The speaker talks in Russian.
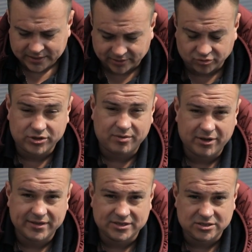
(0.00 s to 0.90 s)
Так вот,
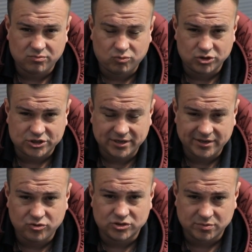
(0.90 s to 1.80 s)
ребята, чем больше я на
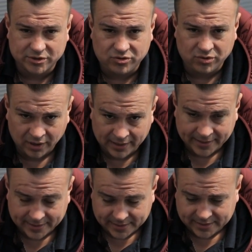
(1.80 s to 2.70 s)
нее смотрю,
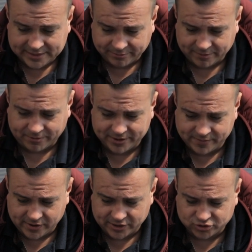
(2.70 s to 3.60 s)
тем я
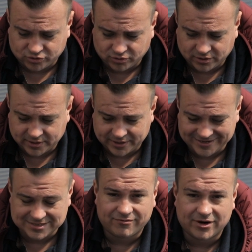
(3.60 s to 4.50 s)
понимаю, что
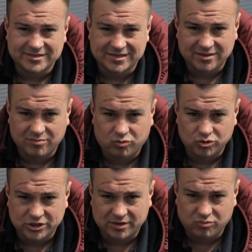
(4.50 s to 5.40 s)
реставрация этой
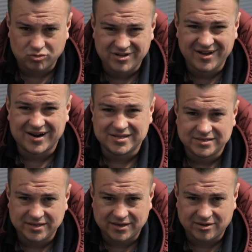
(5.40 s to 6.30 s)
бочки будет
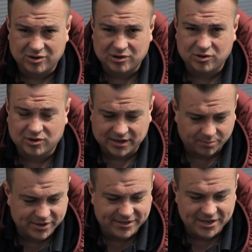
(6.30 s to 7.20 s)
гораздо
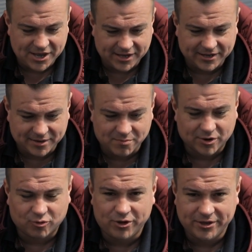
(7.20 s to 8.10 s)
хоботнее,
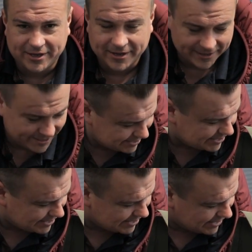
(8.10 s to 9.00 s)
геморройней,
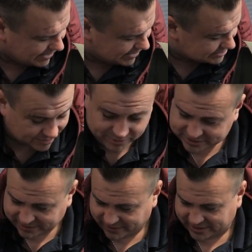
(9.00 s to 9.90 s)
чем
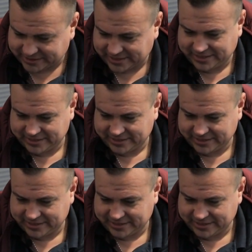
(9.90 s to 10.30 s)
реставрация